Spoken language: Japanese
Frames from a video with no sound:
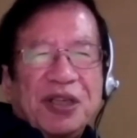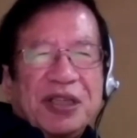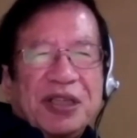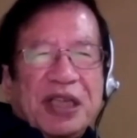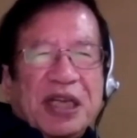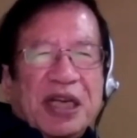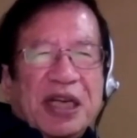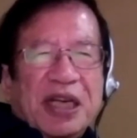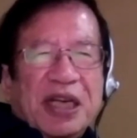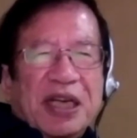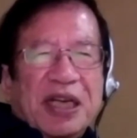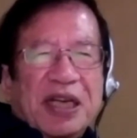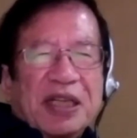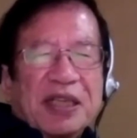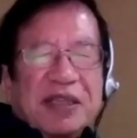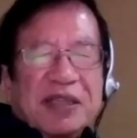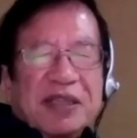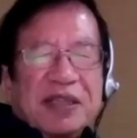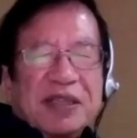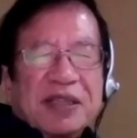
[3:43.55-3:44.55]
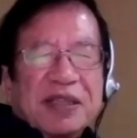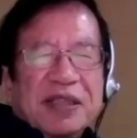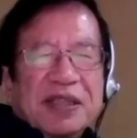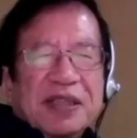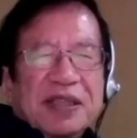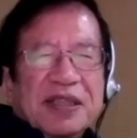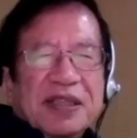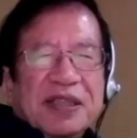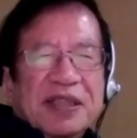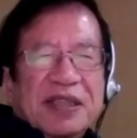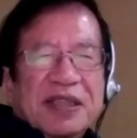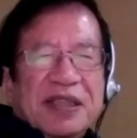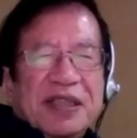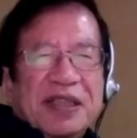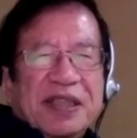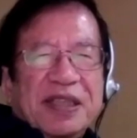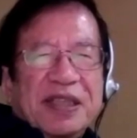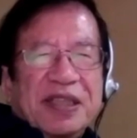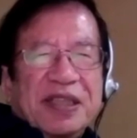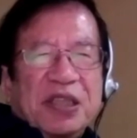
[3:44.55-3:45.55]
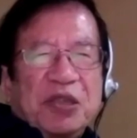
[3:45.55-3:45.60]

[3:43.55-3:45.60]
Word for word: だから、えー、